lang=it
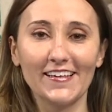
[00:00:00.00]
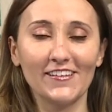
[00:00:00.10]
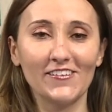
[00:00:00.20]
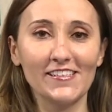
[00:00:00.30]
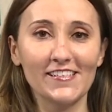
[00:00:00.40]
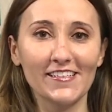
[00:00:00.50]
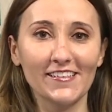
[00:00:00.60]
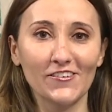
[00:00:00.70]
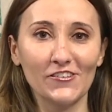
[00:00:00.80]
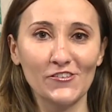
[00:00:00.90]
Chiedilo al
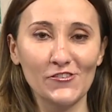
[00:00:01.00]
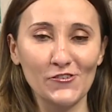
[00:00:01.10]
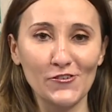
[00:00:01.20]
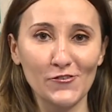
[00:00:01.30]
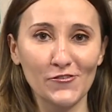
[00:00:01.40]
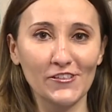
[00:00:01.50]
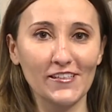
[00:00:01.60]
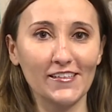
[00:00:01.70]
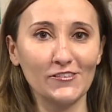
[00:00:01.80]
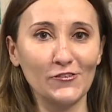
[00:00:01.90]
Sindaco, il nostro filo
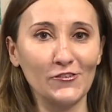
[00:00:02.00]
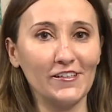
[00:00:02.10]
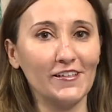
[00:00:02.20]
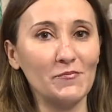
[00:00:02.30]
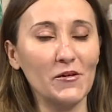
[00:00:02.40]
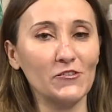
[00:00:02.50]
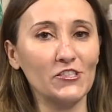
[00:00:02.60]
diretto col primo